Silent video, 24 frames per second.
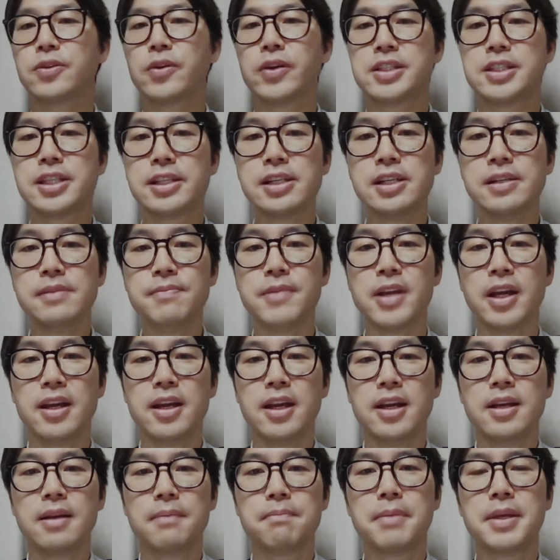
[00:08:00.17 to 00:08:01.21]
거예요. 지금
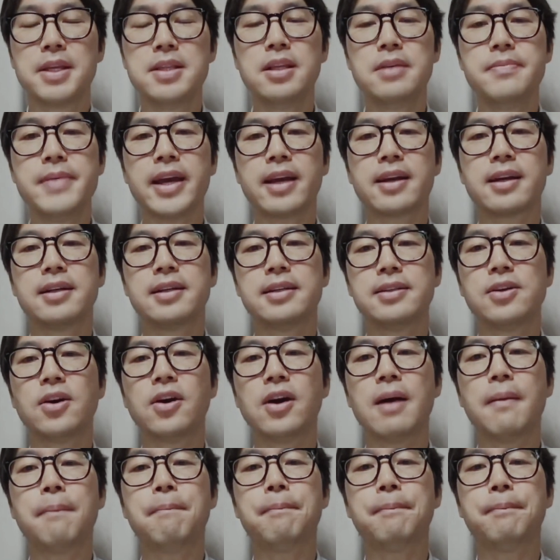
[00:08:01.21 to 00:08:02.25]
믿음의
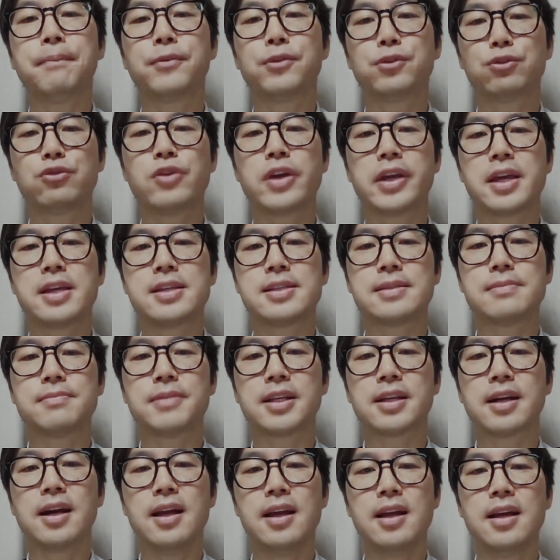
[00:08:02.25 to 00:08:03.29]
근거가 누구에게
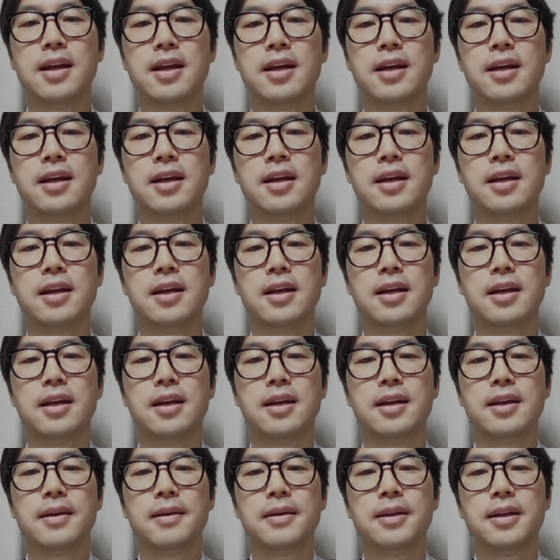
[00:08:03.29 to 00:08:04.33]
있습니까?
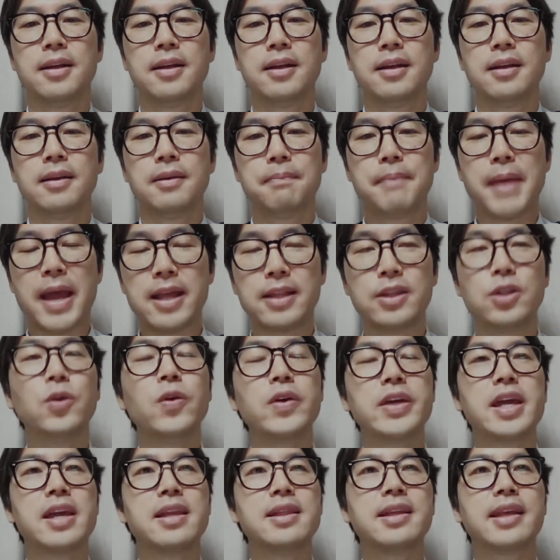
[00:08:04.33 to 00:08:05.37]

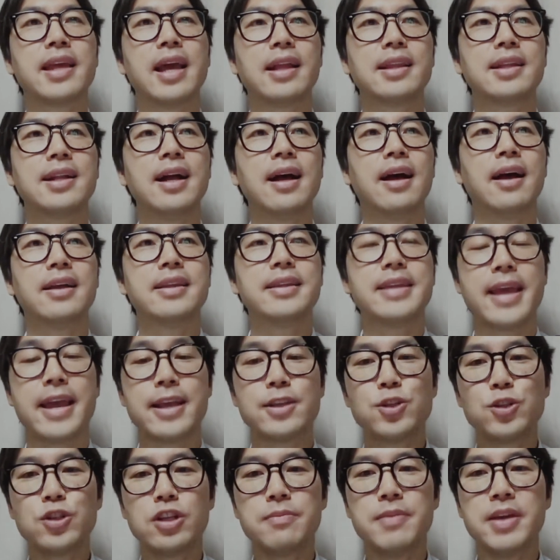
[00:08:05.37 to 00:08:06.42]
베드로에게 있는 게 아니라
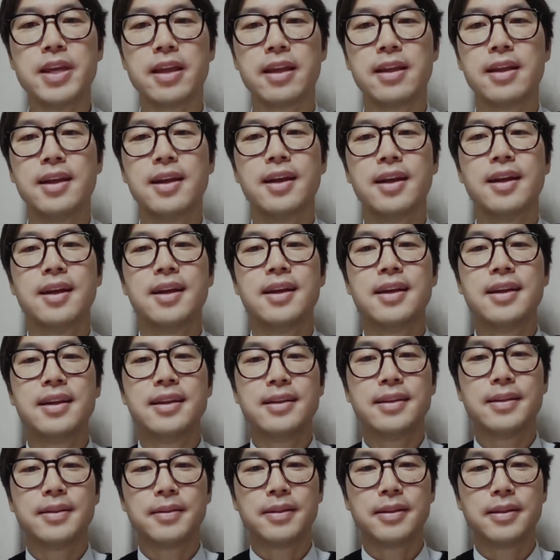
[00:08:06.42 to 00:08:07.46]
예수님이
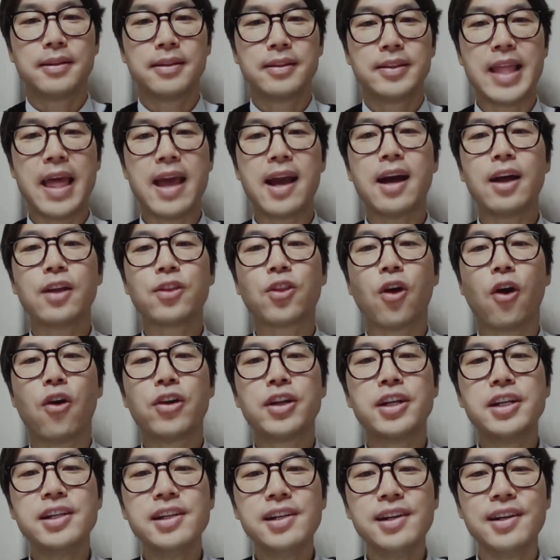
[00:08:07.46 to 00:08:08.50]
내가
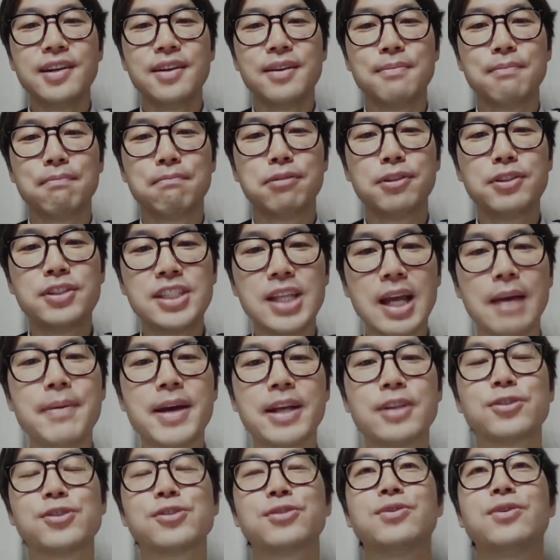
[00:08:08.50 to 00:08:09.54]
너를
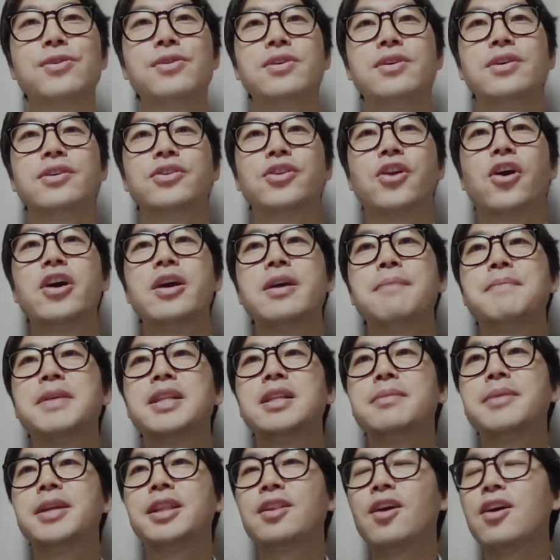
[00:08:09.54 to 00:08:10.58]
붙잡아주고 너의
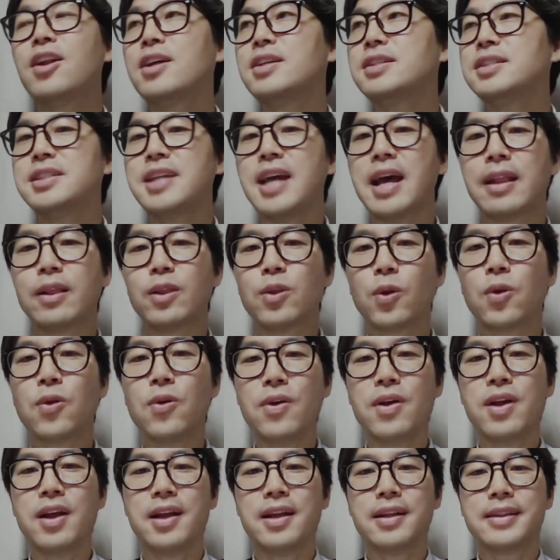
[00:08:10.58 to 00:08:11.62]
믿음이 떨어지지
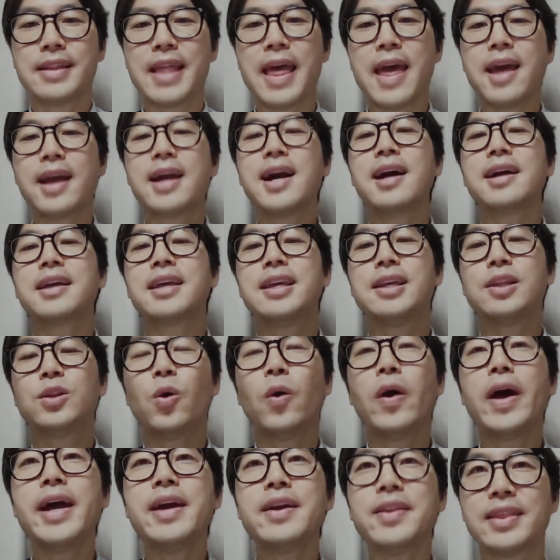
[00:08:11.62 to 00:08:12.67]
않도록 내가
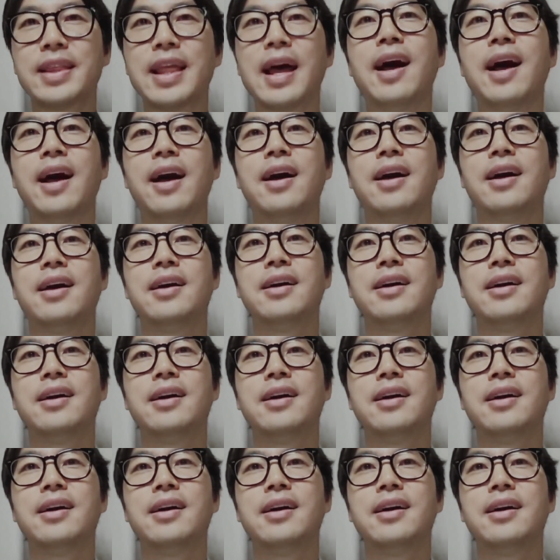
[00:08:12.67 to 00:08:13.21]
기도하였다.